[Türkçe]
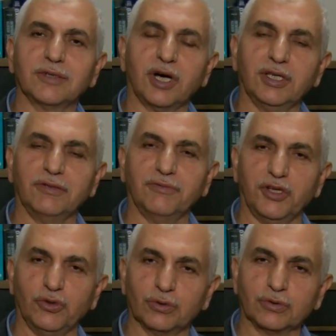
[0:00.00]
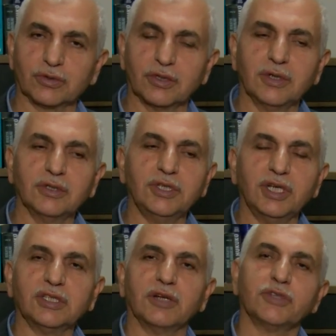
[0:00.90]
alan veriyoruz.
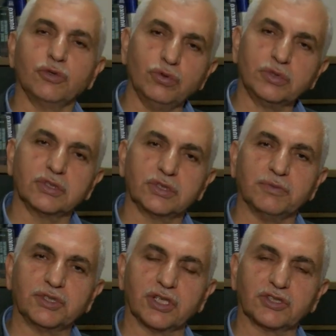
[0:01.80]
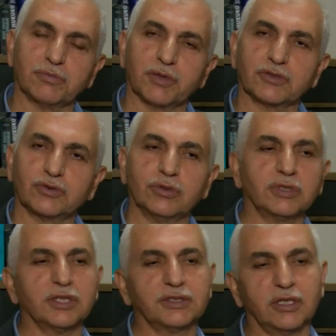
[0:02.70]
Diğer taraftan 100 kişi mi çalıştırmak
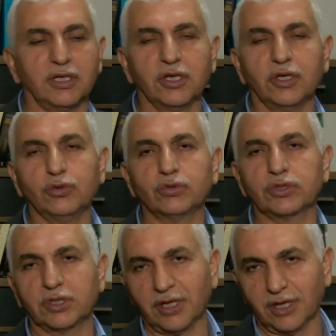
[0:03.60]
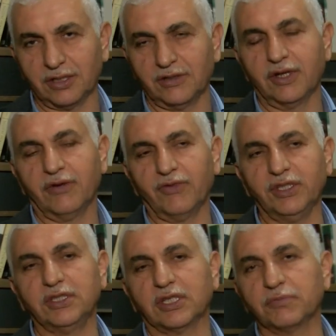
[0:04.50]
istiyoruz? Al sana 100 kişilik alan.
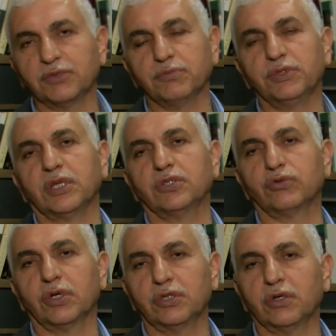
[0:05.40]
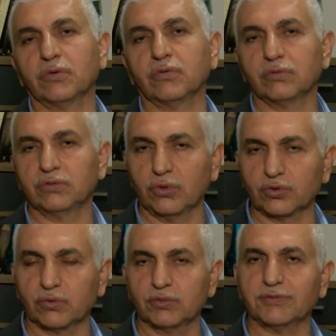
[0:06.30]
Ve nitekim bizim bir tane şu anda
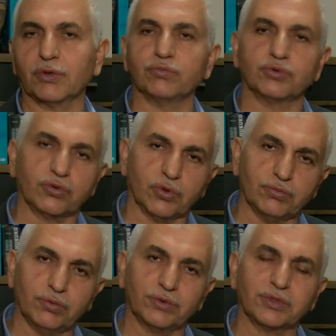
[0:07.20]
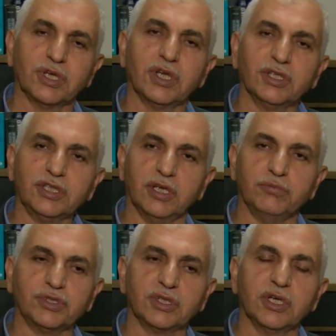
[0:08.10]
dostumuz ve komşu kömrümüz
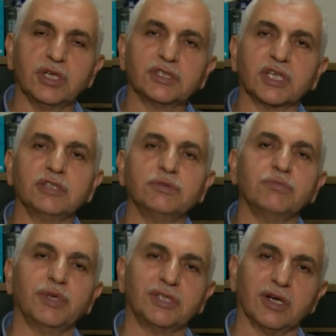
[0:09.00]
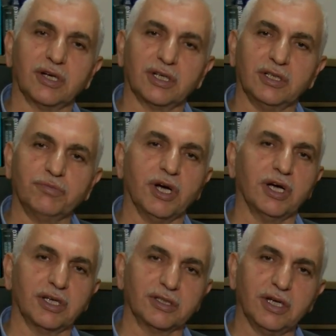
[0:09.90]
gelmiş. 800 metrekarelik bir
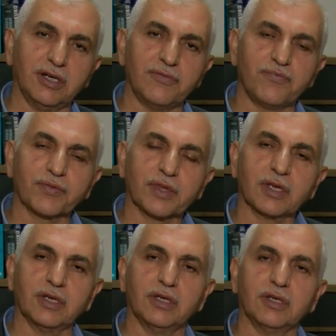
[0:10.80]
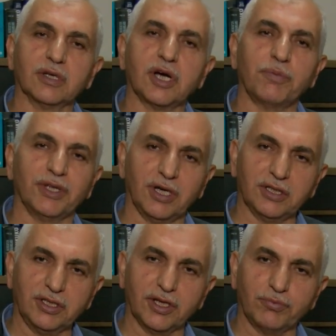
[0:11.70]
alanda e, kapalı
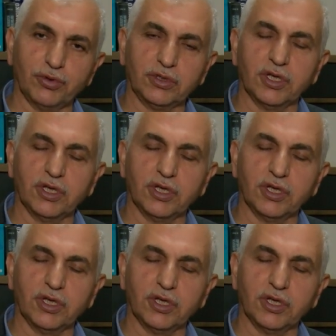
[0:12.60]
alan yapıyor.